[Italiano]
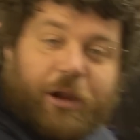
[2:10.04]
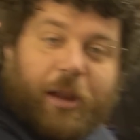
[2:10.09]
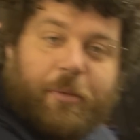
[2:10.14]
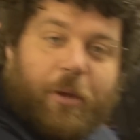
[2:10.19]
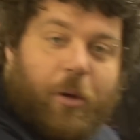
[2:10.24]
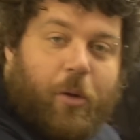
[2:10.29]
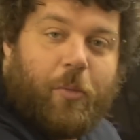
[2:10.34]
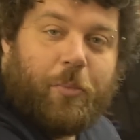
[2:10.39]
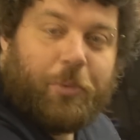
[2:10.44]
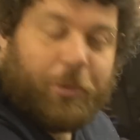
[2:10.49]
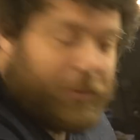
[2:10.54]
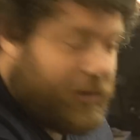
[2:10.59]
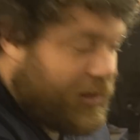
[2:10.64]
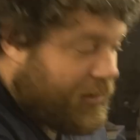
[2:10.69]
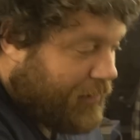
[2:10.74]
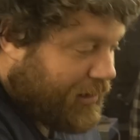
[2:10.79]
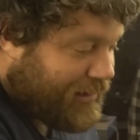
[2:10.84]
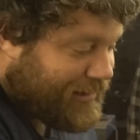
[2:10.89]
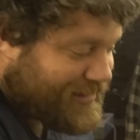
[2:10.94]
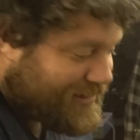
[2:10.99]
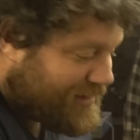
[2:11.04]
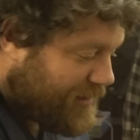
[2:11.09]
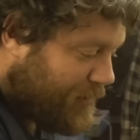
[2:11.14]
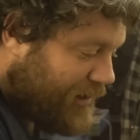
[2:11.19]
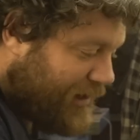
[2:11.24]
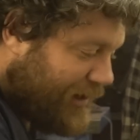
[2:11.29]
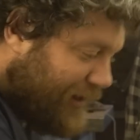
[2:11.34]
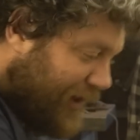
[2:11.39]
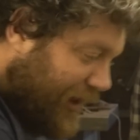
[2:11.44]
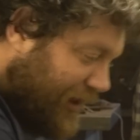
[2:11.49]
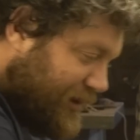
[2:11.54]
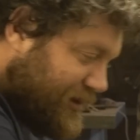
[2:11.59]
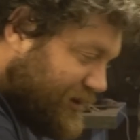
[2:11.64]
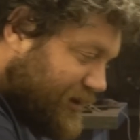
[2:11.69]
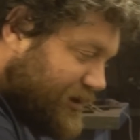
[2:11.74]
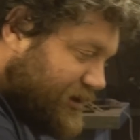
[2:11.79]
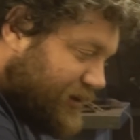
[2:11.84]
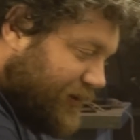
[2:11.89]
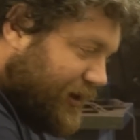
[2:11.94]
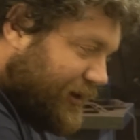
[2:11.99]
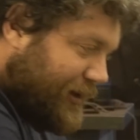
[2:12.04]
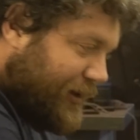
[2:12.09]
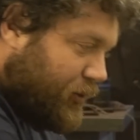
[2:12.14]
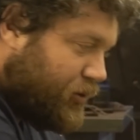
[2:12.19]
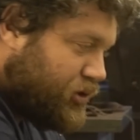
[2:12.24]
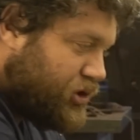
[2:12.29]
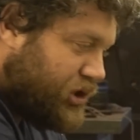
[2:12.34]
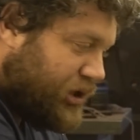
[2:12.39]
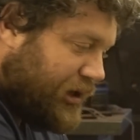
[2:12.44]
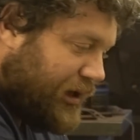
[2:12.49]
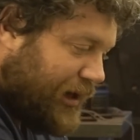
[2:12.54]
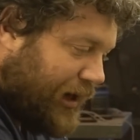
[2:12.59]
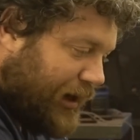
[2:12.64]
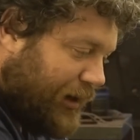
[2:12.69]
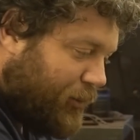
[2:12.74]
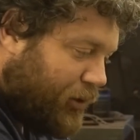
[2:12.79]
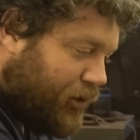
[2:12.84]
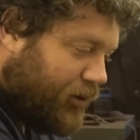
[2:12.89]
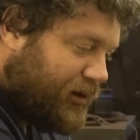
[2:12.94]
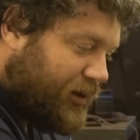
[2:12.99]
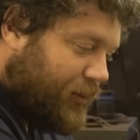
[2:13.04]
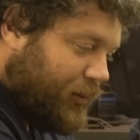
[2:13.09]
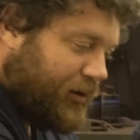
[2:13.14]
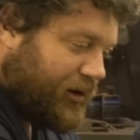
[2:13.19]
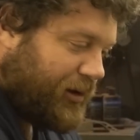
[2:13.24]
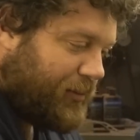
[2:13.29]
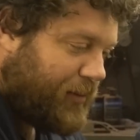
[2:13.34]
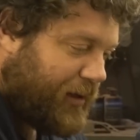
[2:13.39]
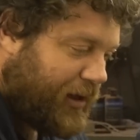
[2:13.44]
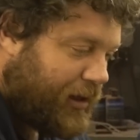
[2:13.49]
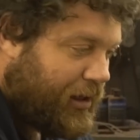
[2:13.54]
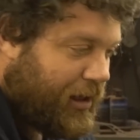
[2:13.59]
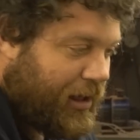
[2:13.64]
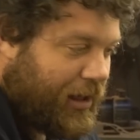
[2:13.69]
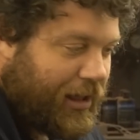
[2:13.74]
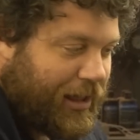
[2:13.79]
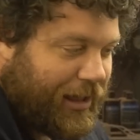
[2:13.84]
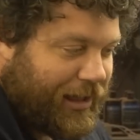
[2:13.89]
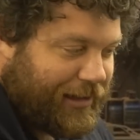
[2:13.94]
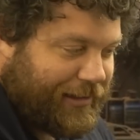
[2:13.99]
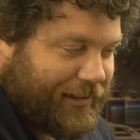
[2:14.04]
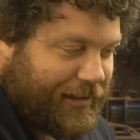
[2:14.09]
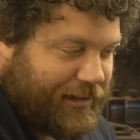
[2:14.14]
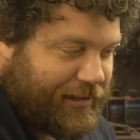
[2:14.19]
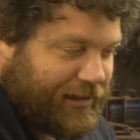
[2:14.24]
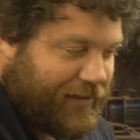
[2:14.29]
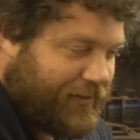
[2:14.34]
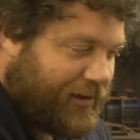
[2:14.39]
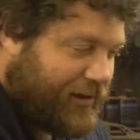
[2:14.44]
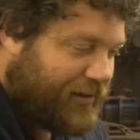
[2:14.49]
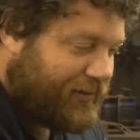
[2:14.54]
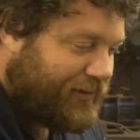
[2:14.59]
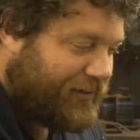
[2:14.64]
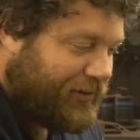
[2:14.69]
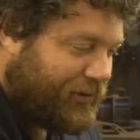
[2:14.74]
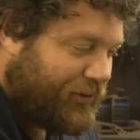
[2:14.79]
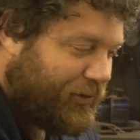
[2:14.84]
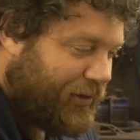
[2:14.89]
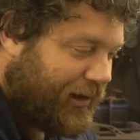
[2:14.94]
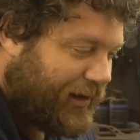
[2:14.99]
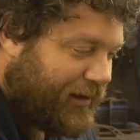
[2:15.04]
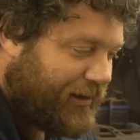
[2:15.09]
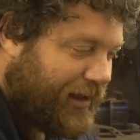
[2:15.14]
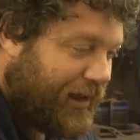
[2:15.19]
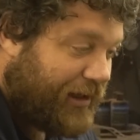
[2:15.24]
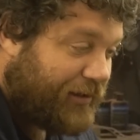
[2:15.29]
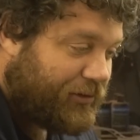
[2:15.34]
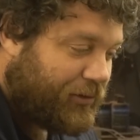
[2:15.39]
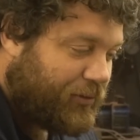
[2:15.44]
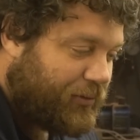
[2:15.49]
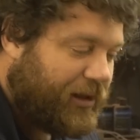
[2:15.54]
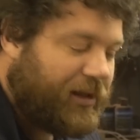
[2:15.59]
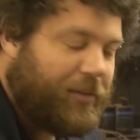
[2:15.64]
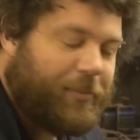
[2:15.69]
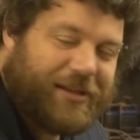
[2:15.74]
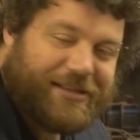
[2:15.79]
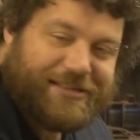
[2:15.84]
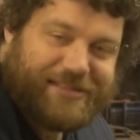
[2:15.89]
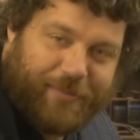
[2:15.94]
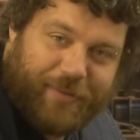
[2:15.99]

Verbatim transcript: però abbiamo un problema di stabilità, nel senso vedete oscilla la botte, potrebbe cadere in avanti o indietro. Quindi per